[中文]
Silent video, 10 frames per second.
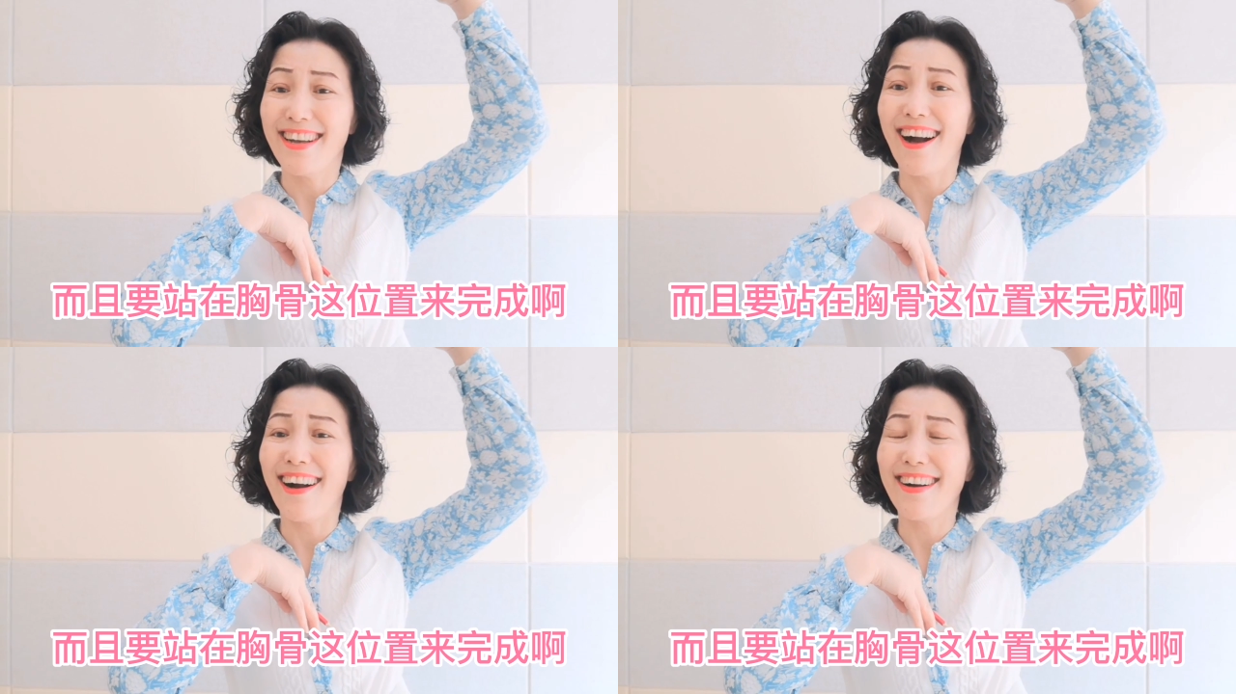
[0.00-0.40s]

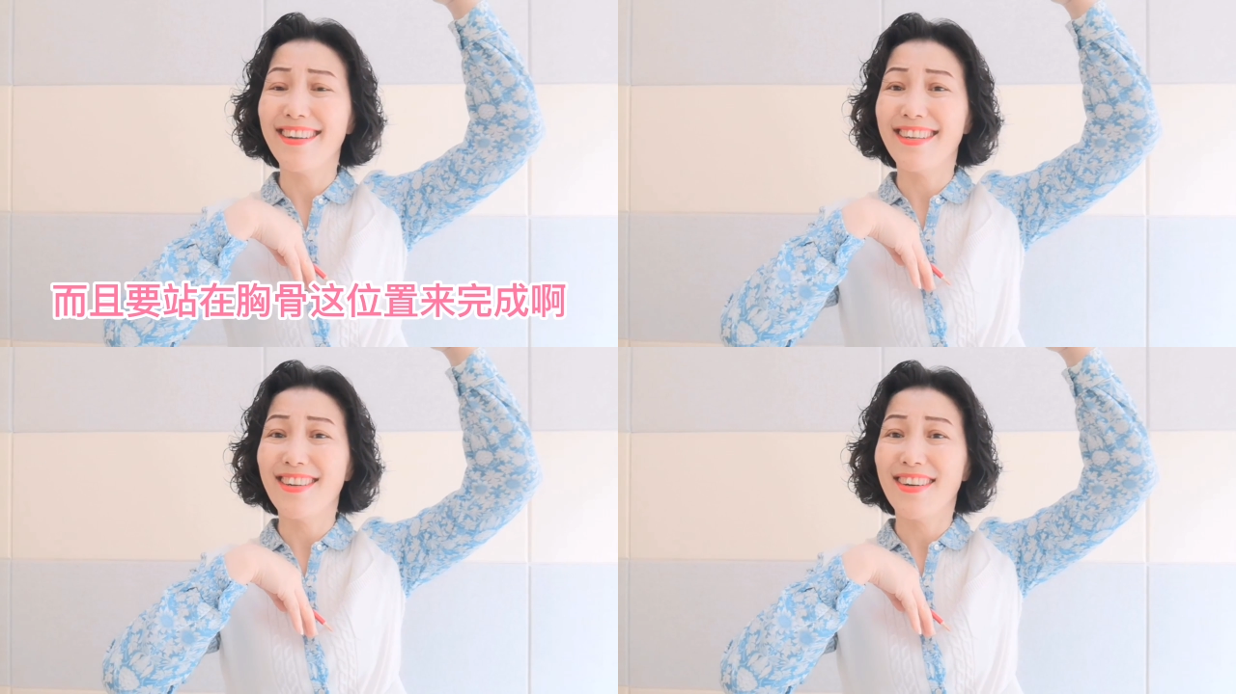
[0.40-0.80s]
啊，
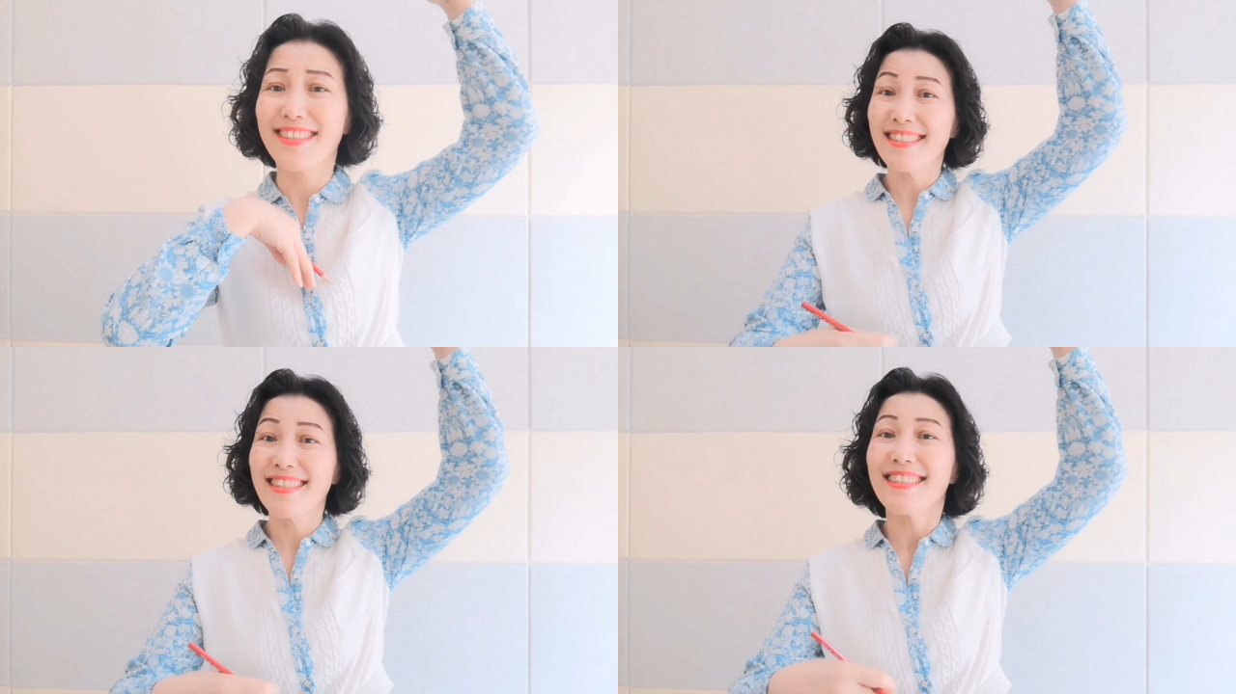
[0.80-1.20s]

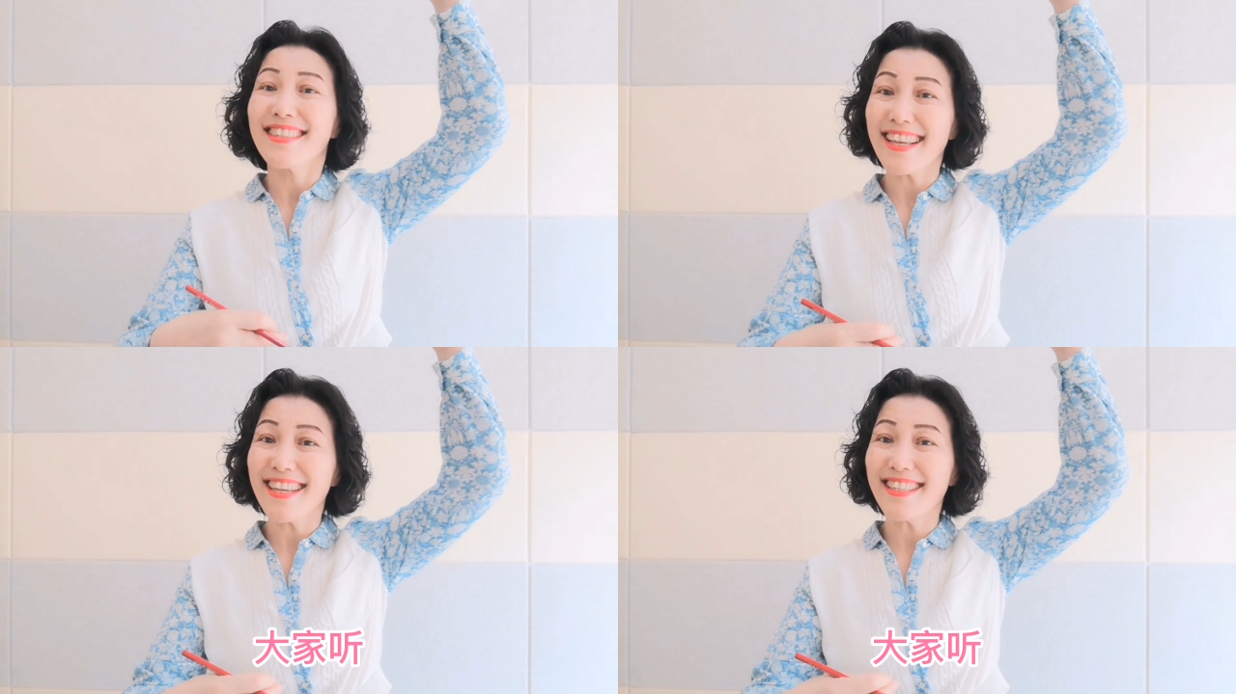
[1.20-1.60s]

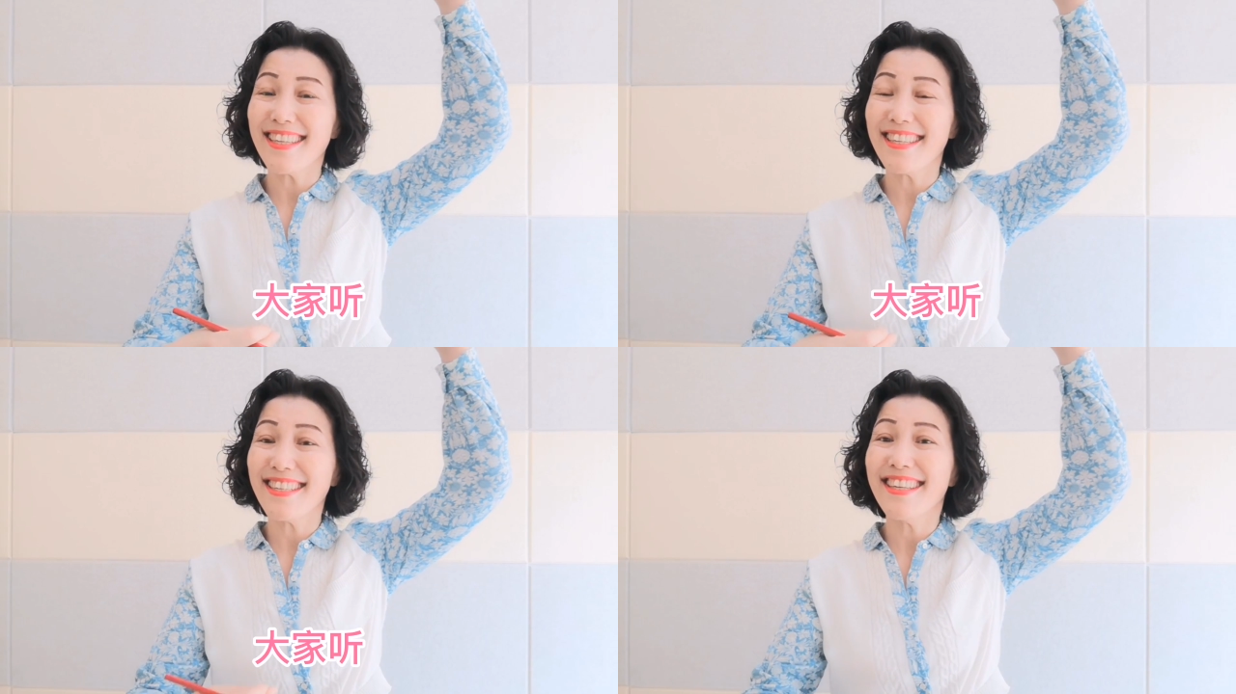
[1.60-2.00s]
大家
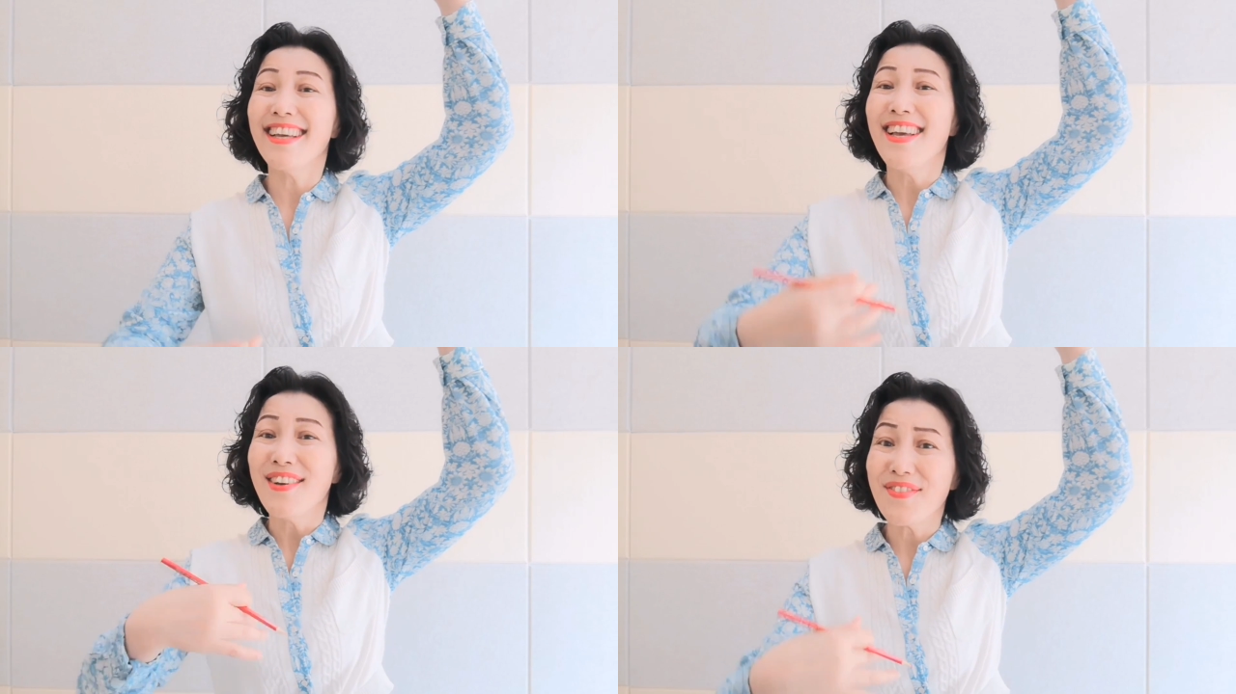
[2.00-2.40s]
听，
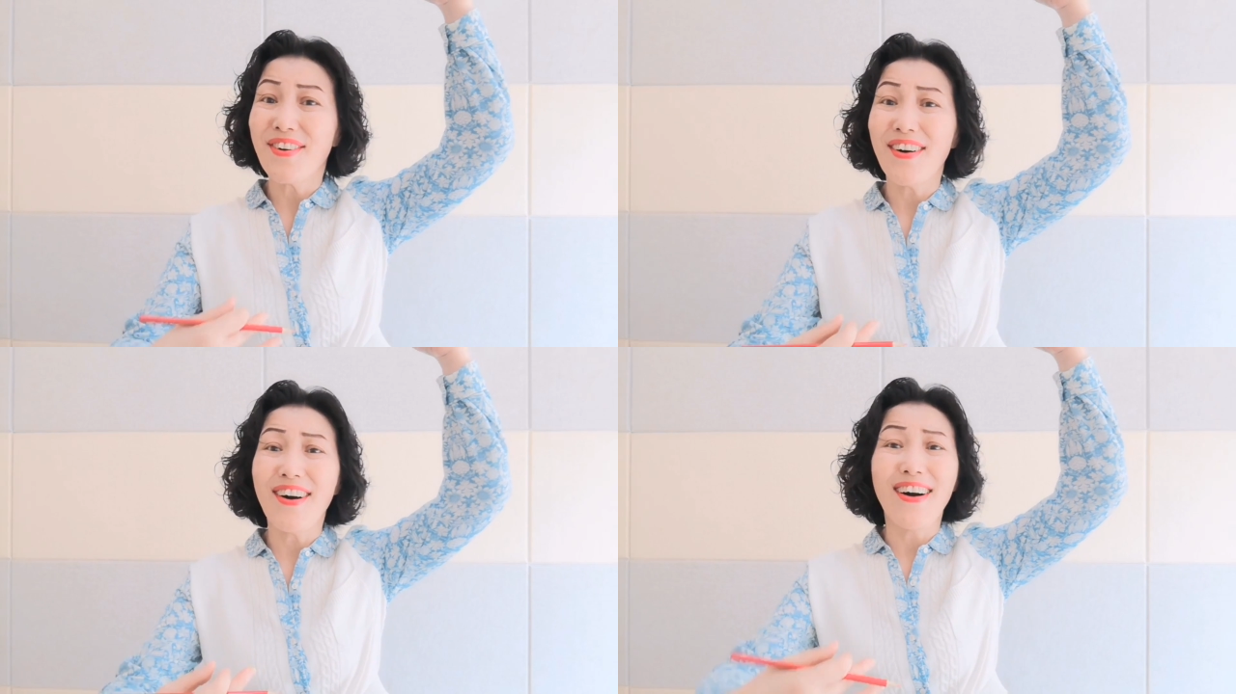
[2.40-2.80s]
我
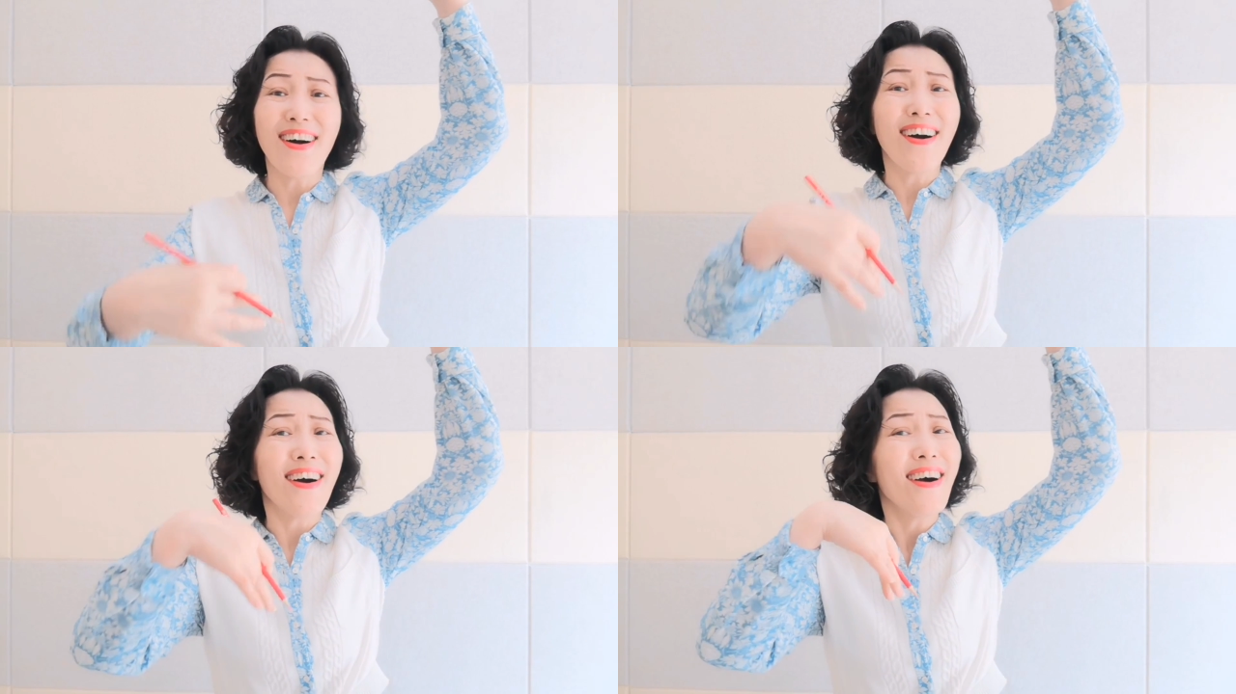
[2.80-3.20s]

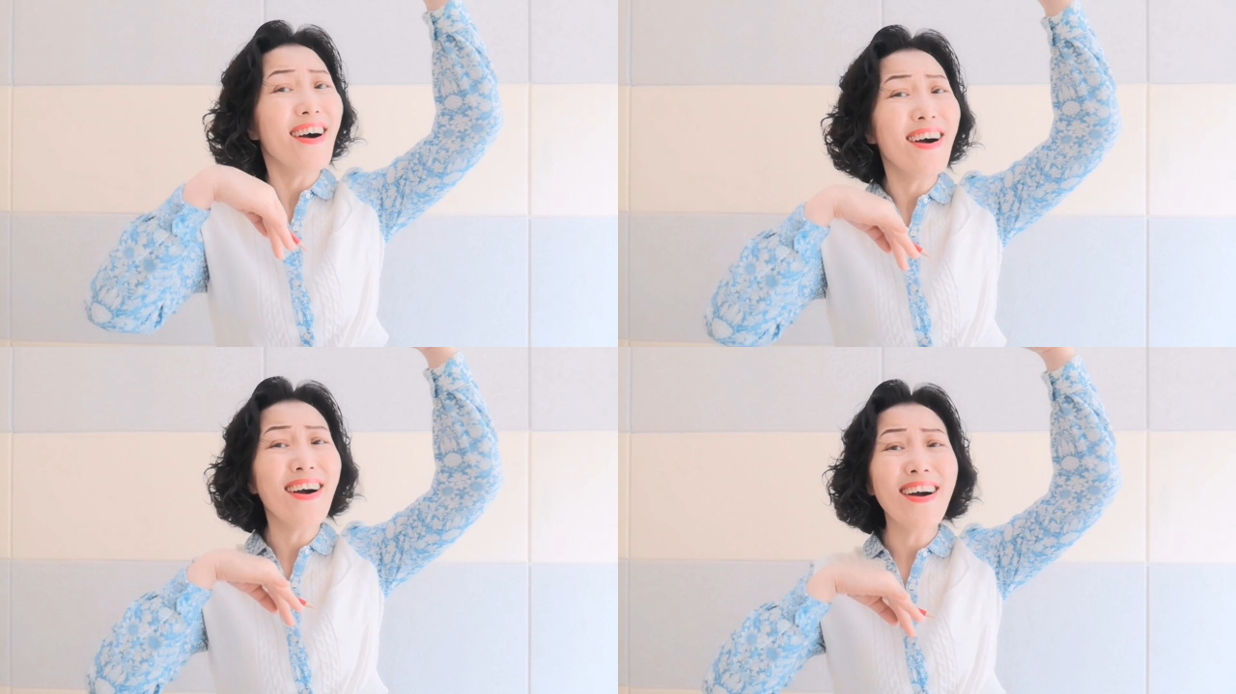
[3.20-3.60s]
爱